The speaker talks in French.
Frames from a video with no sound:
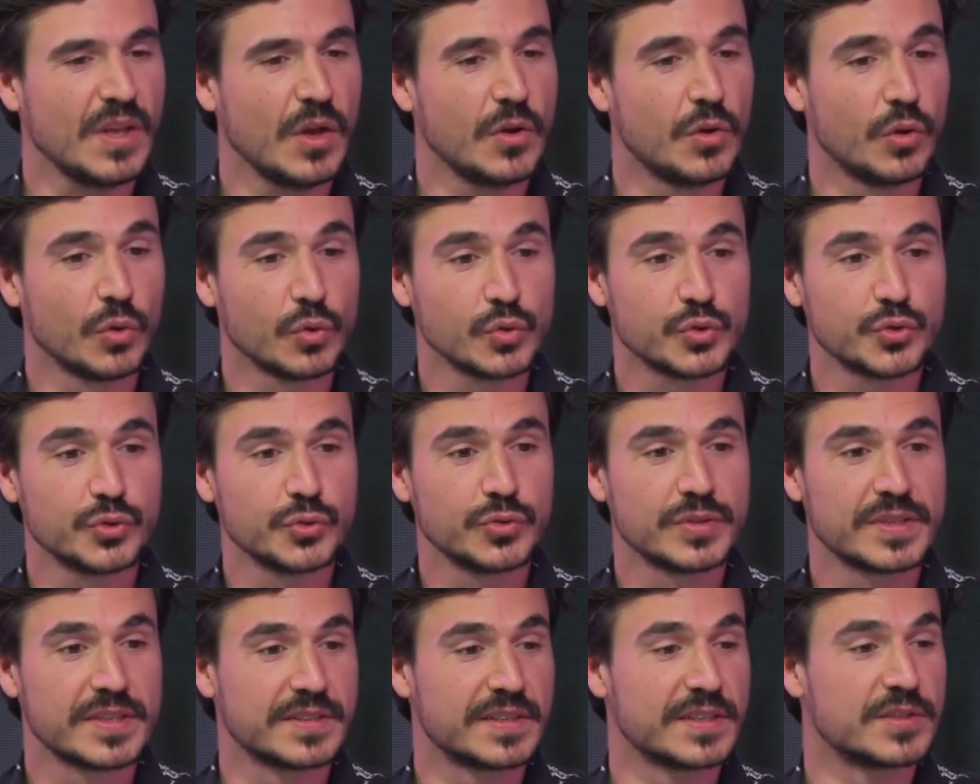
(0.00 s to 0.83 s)

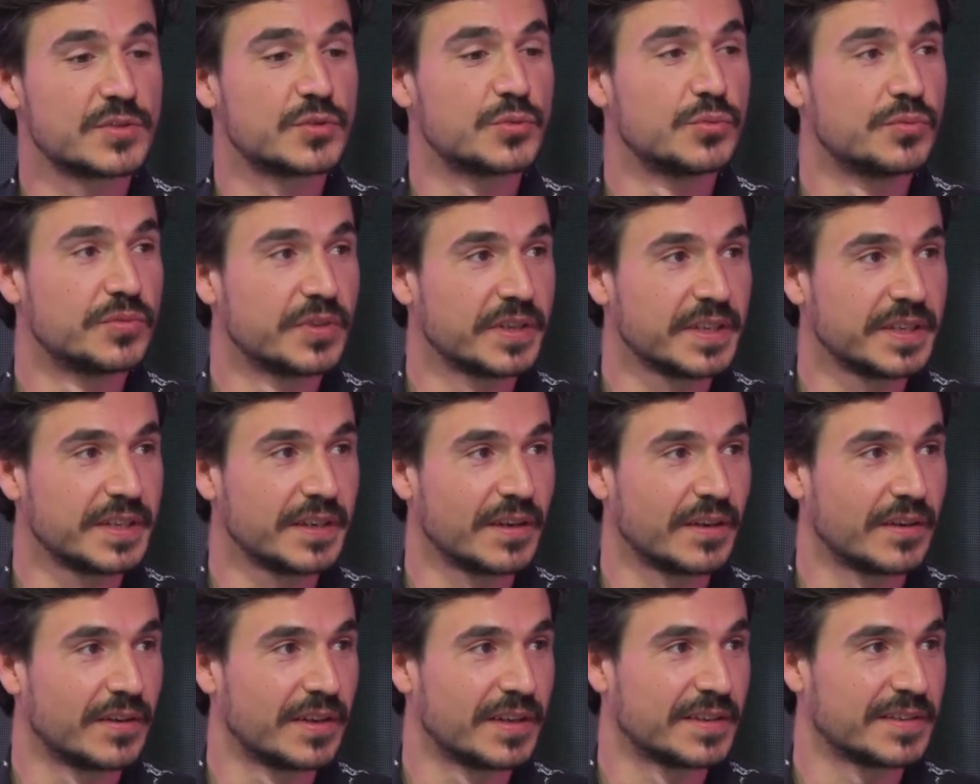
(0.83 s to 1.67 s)
L'enjeu, c'était de
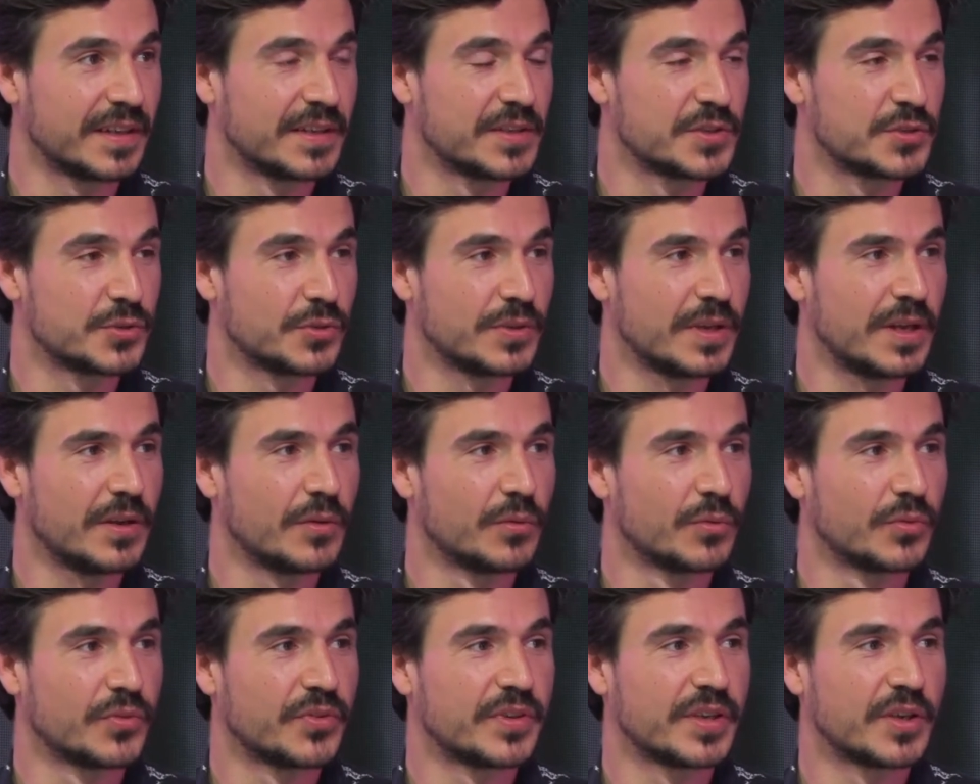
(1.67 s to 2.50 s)
s'ouvrir à l'international.
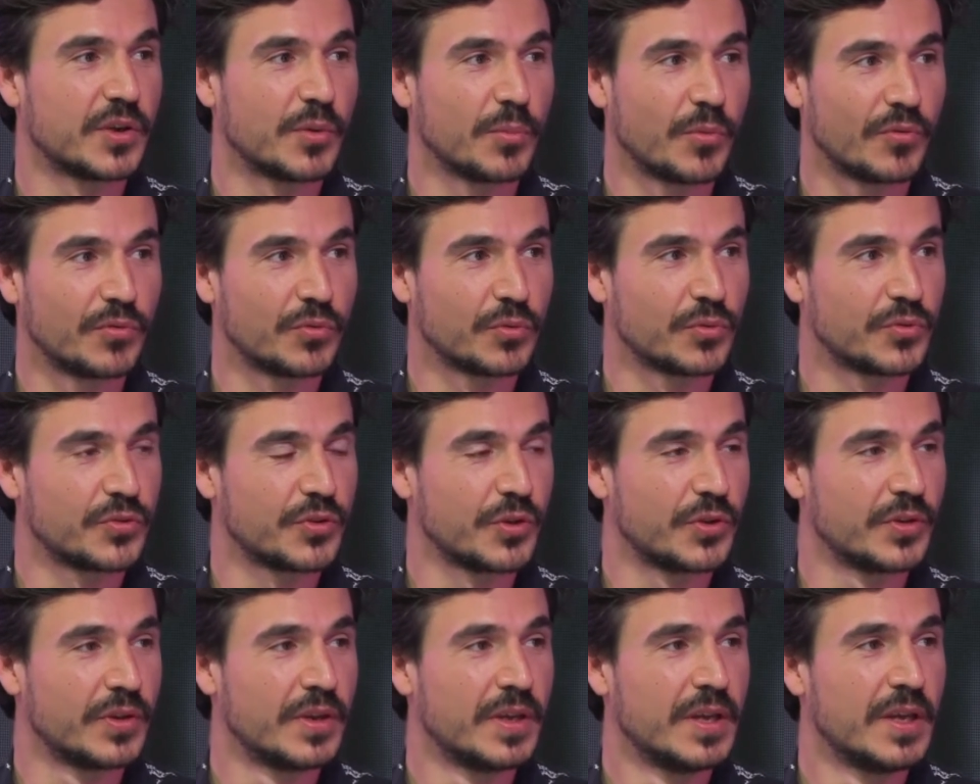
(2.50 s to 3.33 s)
On sait comment
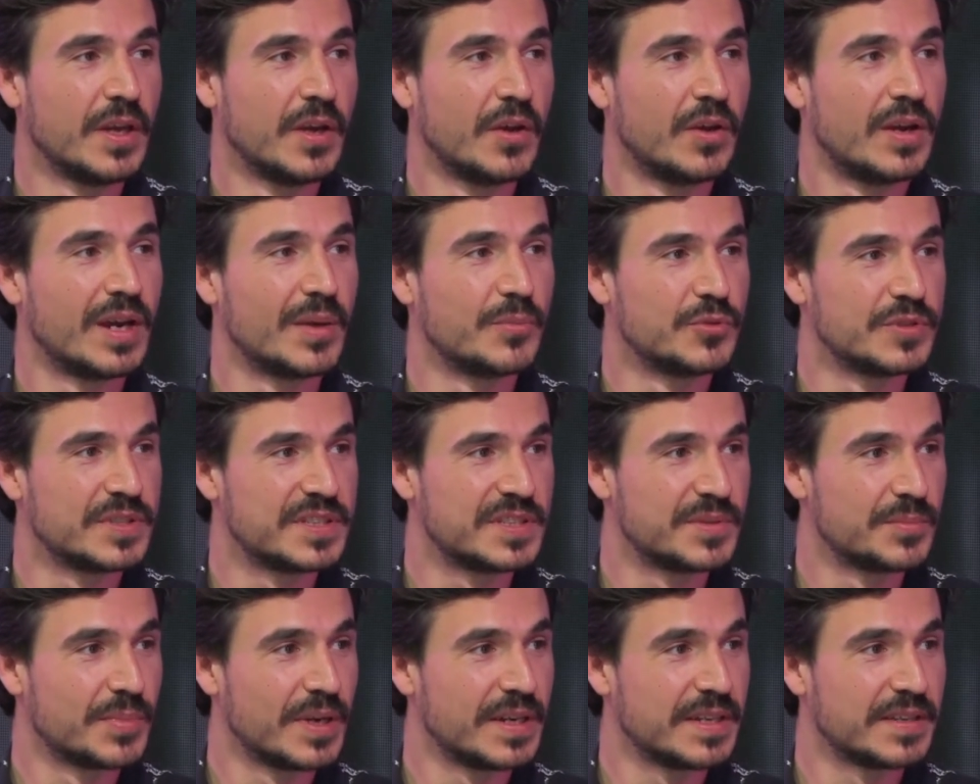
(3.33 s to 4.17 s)
fonctionne la
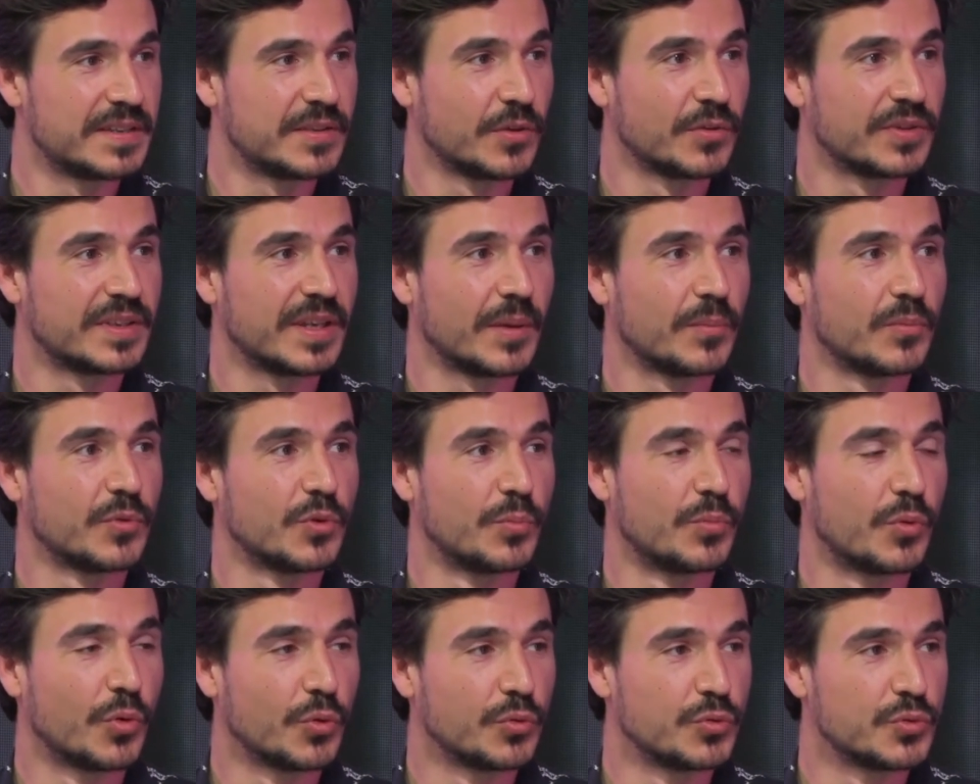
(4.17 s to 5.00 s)
municipalité en termes de
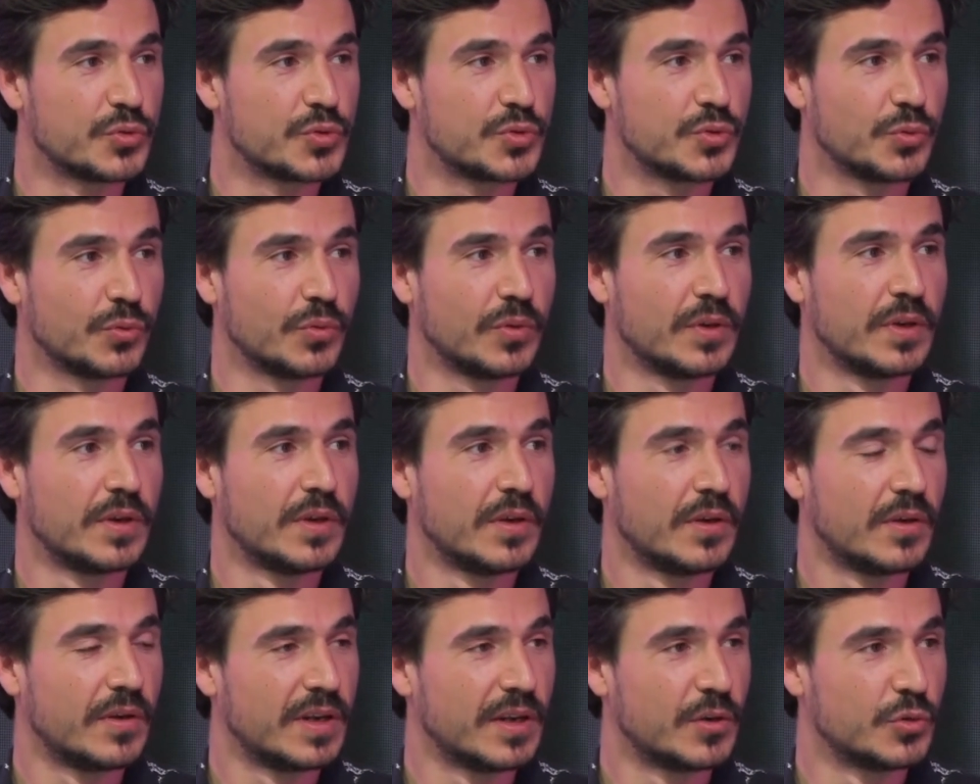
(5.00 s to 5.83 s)
production
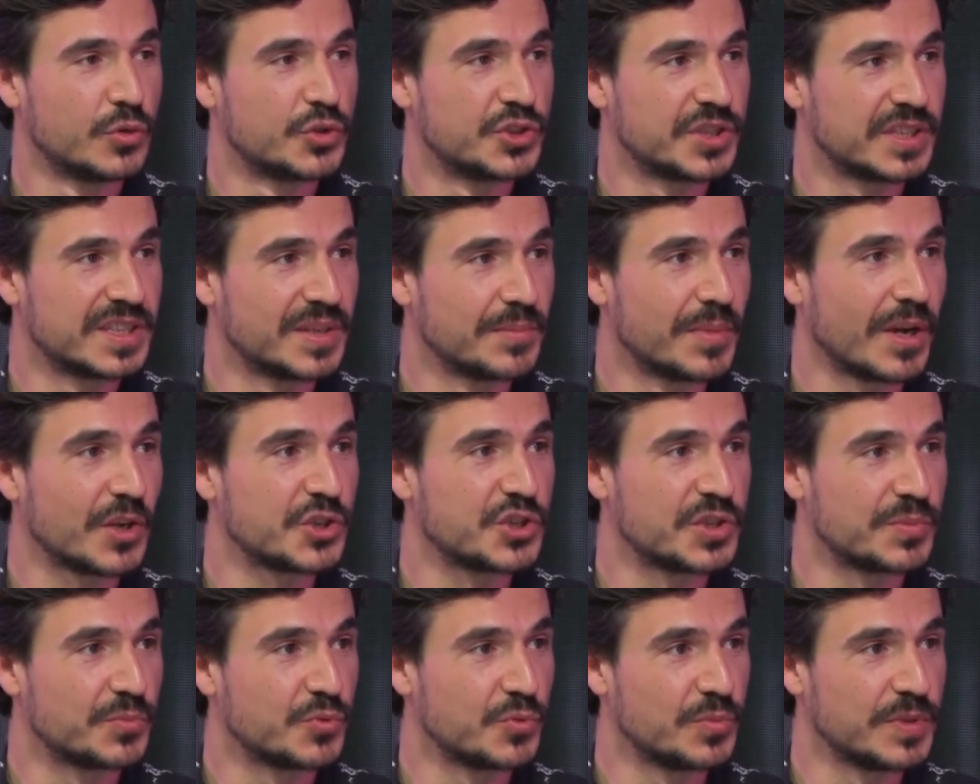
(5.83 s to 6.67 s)
la logique des
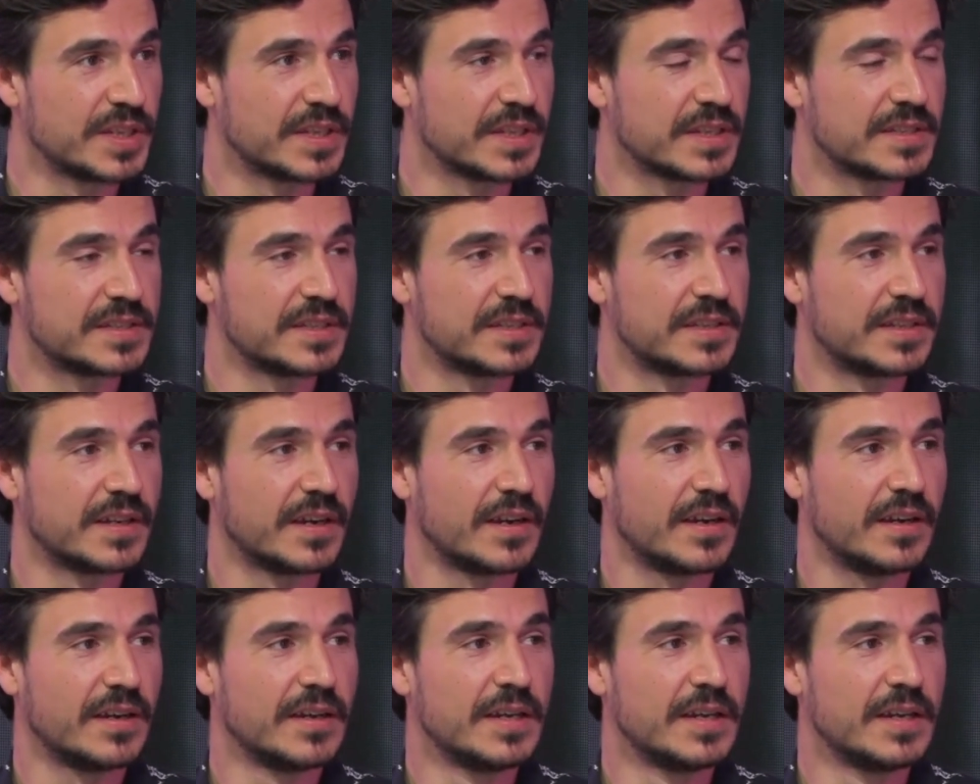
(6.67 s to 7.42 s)
marchés publics, etc.